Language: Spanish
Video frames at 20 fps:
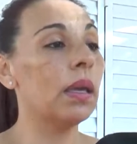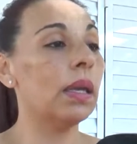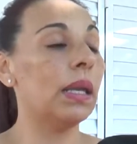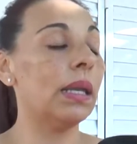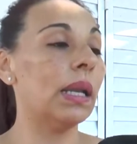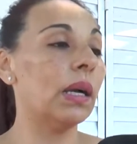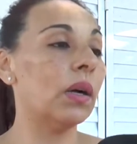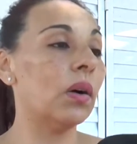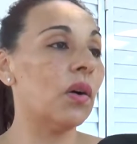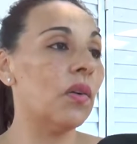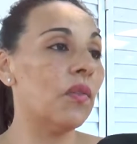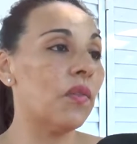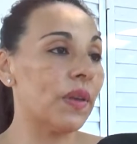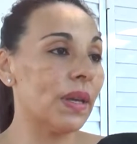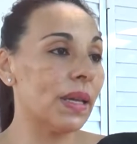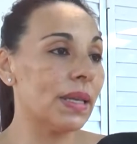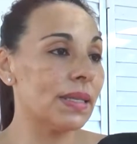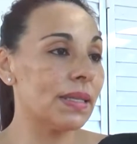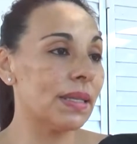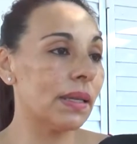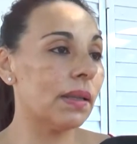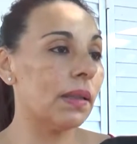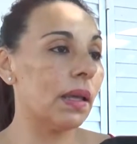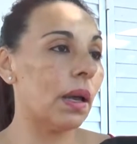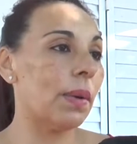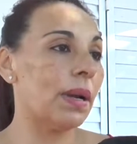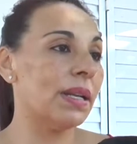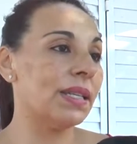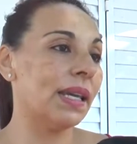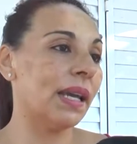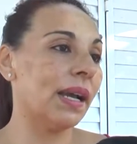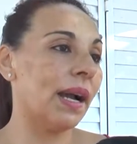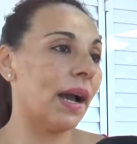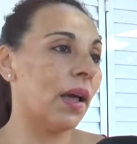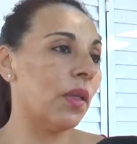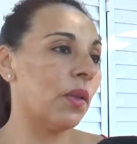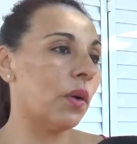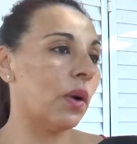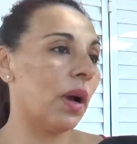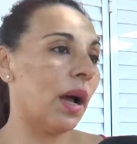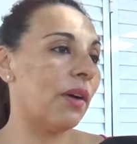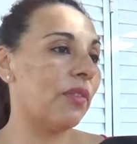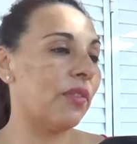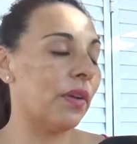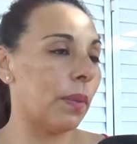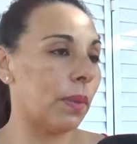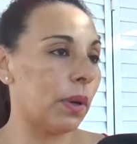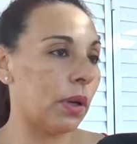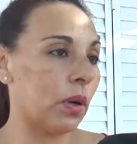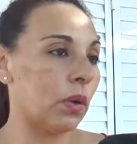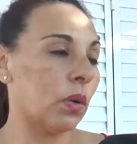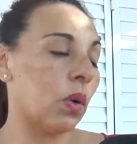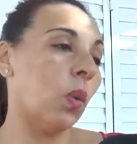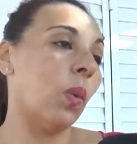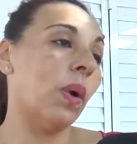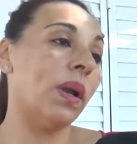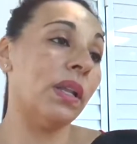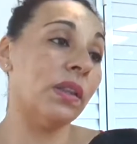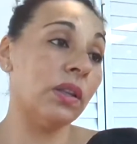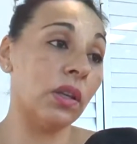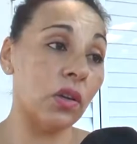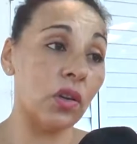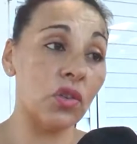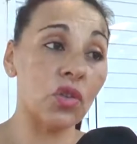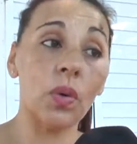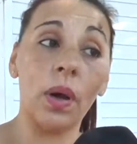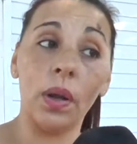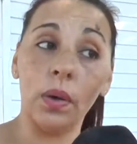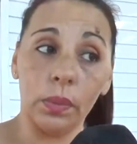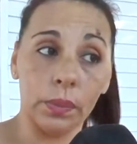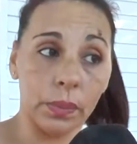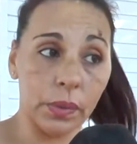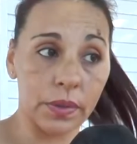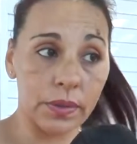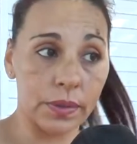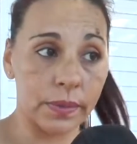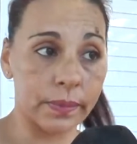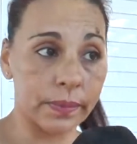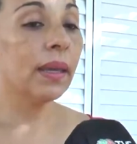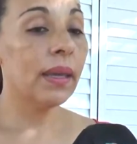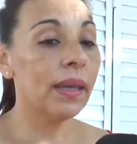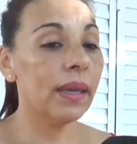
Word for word: y la confianza de haber llegado a febrero con 48 alumnos.